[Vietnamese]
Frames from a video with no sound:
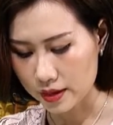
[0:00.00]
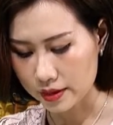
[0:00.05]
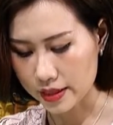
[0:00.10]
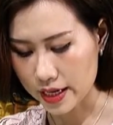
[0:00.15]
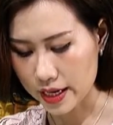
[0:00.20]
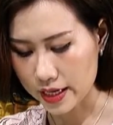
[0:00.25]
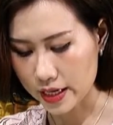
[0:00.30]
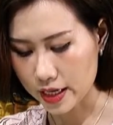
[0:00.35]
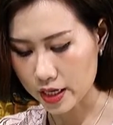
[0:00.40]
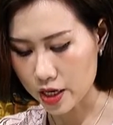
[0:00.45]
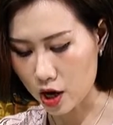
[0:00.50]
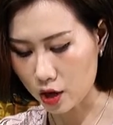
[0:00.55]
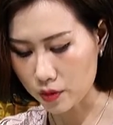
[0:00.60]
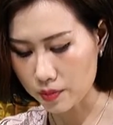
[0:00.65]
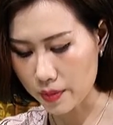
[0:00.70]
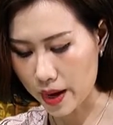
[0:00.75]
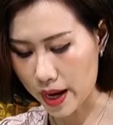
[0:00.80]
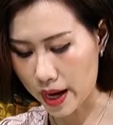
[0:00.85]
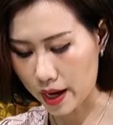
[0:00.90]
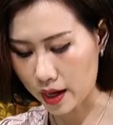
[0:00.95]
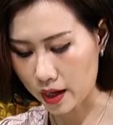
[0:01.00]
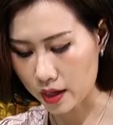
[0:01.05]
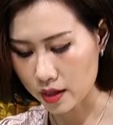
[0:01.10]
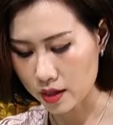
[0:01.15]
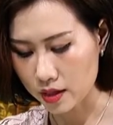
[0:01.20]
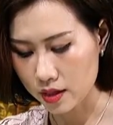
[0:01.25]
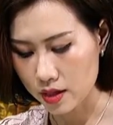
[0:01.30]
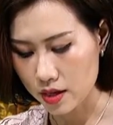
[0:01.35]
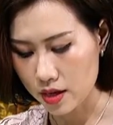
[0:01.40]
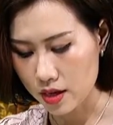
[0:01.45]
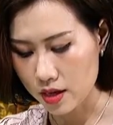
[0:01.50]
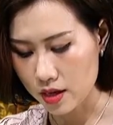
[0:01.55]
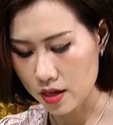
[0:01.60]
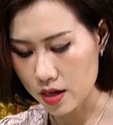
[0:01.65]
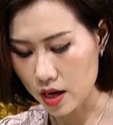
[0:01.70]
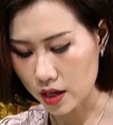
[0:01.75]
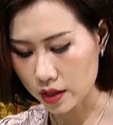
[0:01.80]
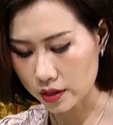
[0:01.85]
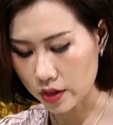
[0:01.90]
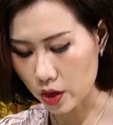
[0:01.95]
Ngày đi đón mẹ,
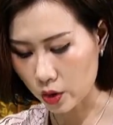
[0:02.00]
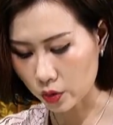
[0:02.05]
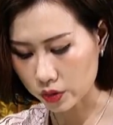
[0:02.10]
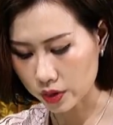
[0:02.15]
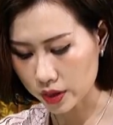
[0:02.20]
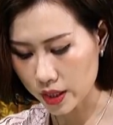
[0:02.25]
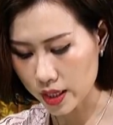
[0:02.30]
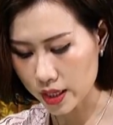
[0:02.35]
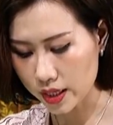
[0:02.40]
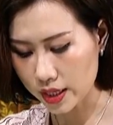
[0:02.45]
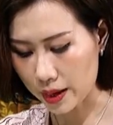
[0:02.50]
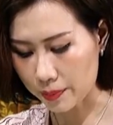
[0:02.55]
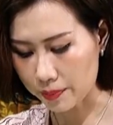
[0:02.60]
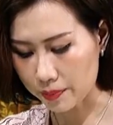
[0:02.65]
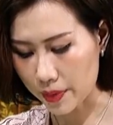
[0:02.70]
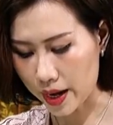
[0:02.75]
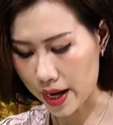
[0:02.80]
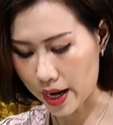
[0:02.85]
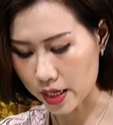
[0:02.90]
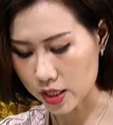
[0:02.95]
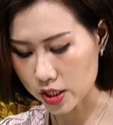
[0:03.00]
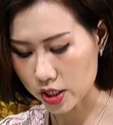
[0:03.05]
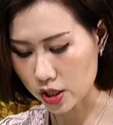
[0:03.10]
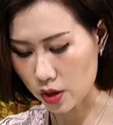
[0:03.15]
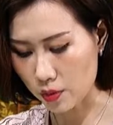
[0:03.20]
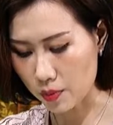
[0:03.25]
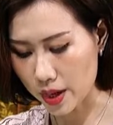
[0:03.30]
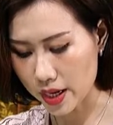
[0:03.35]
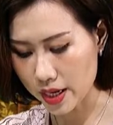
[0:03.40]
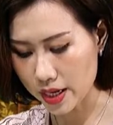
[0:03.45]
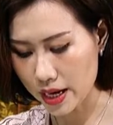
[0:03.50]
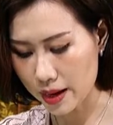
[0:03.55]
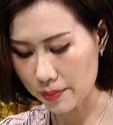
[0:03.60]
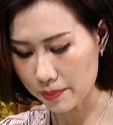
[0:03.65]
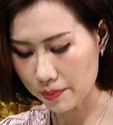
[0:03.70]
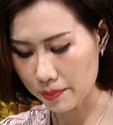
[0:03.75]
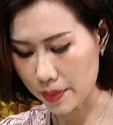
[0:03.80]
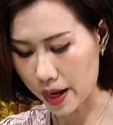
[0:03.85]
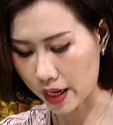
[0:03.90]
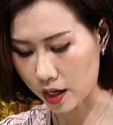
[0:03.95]
lần đầu tiên gặp mẹ sau mấy
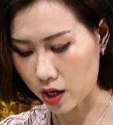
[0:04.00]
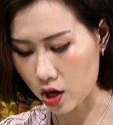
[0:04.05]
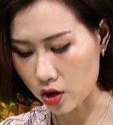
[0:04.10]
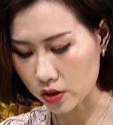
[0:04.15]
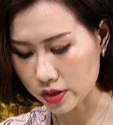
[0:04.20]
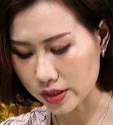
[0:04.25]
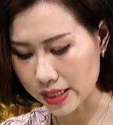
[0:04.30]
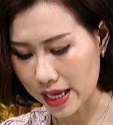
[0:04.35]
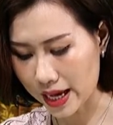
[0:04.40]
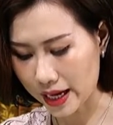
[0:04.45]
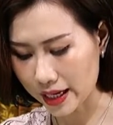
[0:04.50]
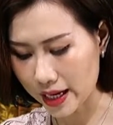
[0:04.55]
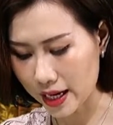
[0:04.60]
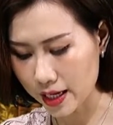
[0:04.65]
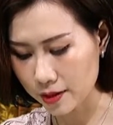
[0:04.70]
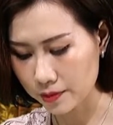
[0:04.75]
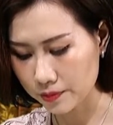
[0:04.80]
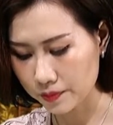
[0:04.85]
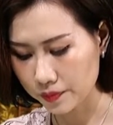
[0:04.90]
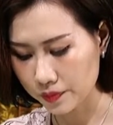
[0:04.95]
năm mẹ con xa cách.